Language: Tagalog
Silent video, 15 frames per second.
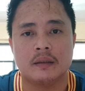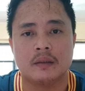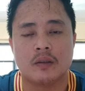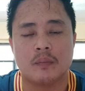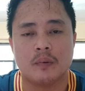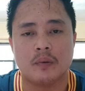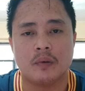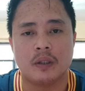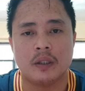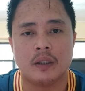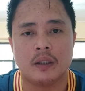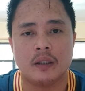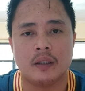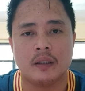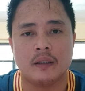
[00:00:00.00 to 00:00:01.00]
ako po
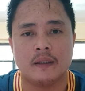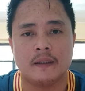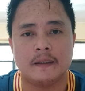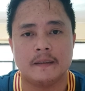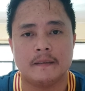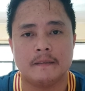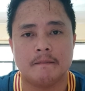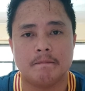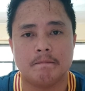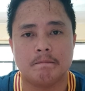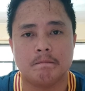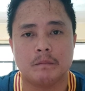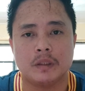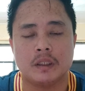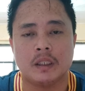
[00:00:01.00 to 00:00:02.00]
ay
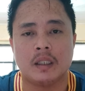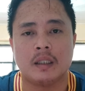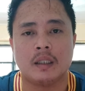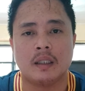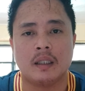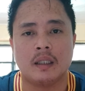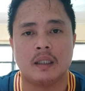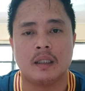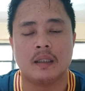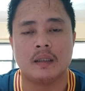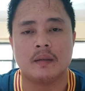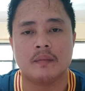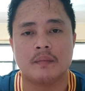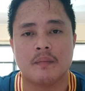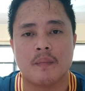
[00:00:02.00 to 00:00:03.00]
isang uh,
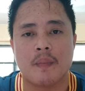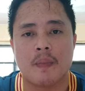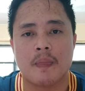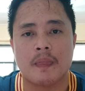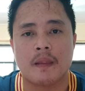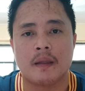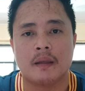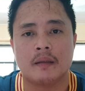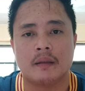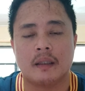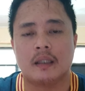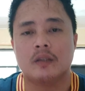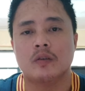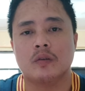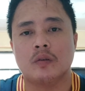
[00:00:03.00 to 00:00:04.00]

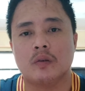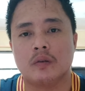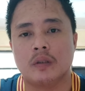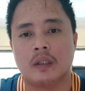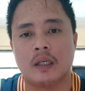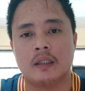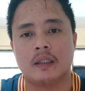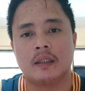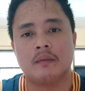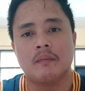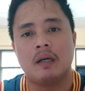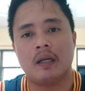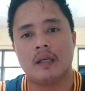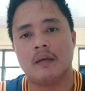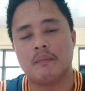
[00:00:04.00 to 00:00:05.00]
tagasunod ng ating
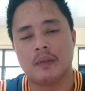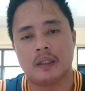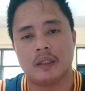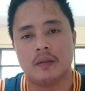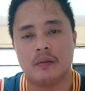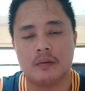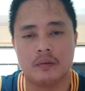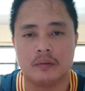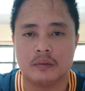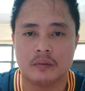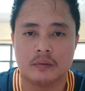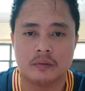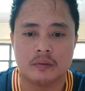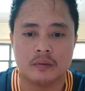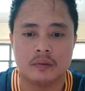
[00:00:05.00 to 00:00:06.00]
mahal na Panginoon
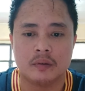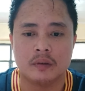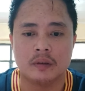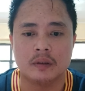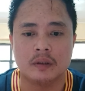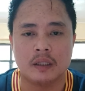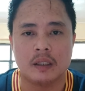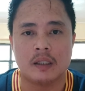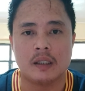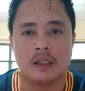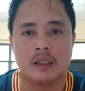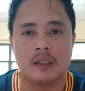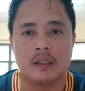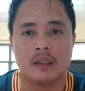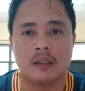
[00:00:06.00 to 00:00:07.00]
na
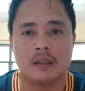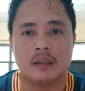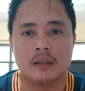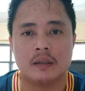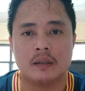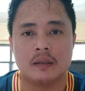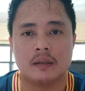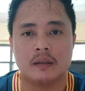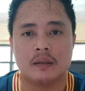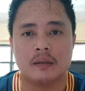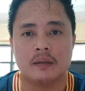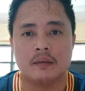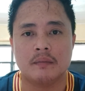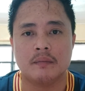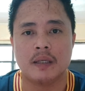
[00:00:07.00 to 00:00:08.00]

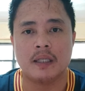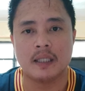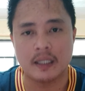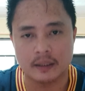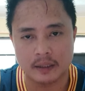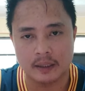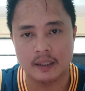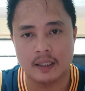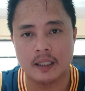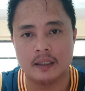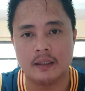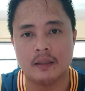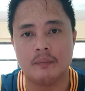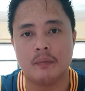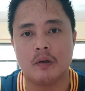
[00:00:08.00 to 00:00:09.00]
may
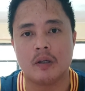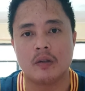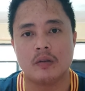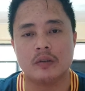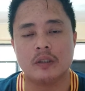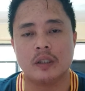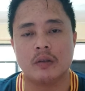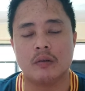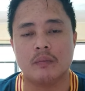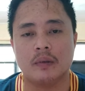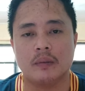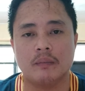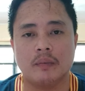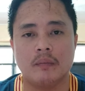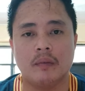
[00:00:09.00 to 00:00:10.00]
naintindihan din po ako sa loob
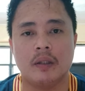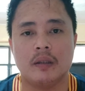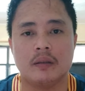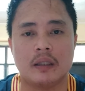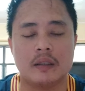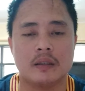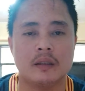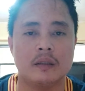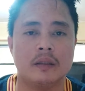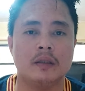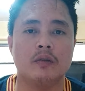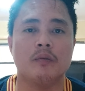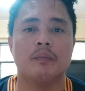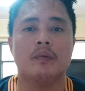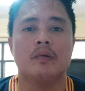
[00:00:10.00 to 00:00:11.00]
ng Biblia guys hindi
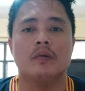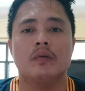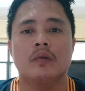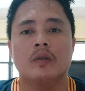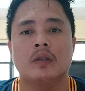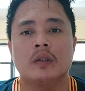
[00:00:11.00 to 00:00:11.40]
ko po